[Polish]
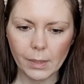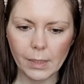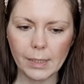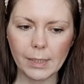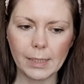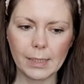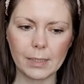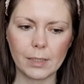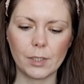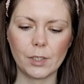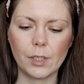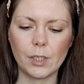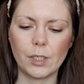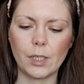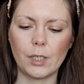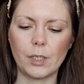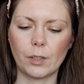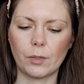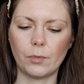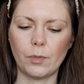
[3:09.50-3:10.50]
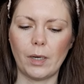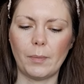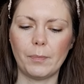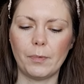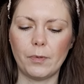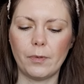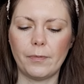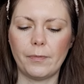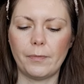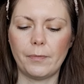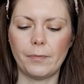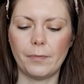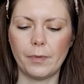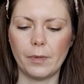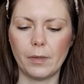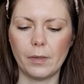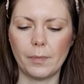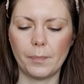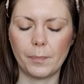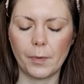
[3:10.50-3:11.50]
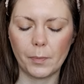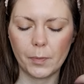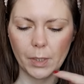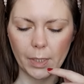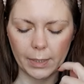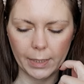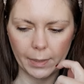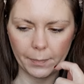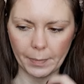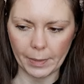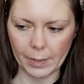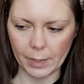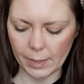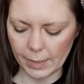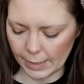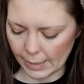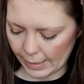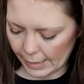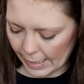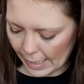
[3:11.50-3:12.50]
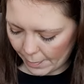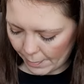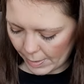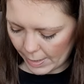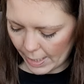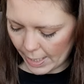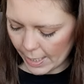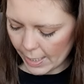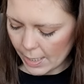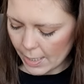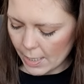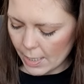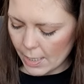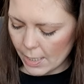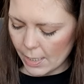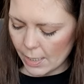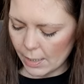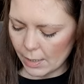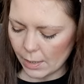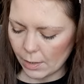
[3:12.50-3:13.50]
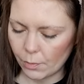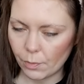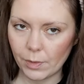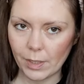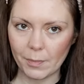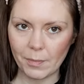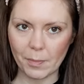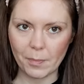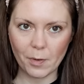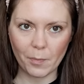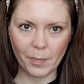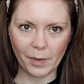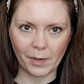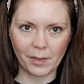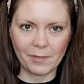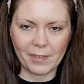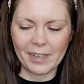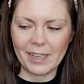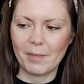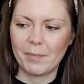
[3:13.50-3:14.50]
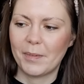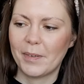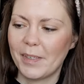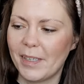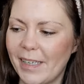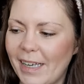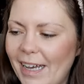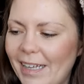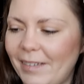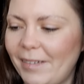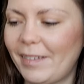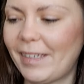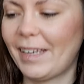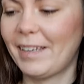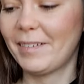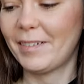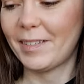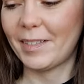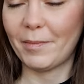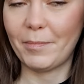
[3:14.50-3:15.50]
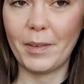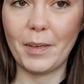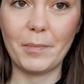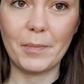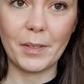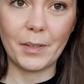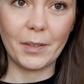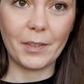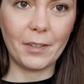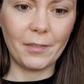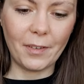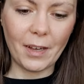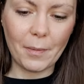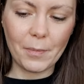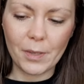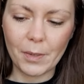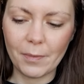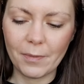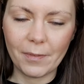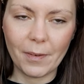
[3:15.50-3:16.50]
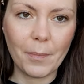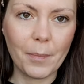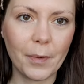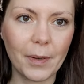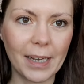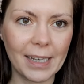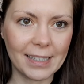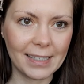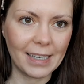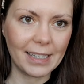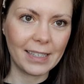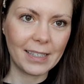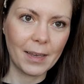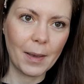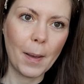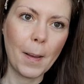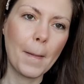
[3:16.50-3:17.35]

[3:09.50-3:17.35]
I teraz trzy rzeczy, które były w poprzedniej paczce dla mnie. I tutaj mam opakowania po nich, a tutaj już sobie je przygotowałam, żeby Wam pokazać.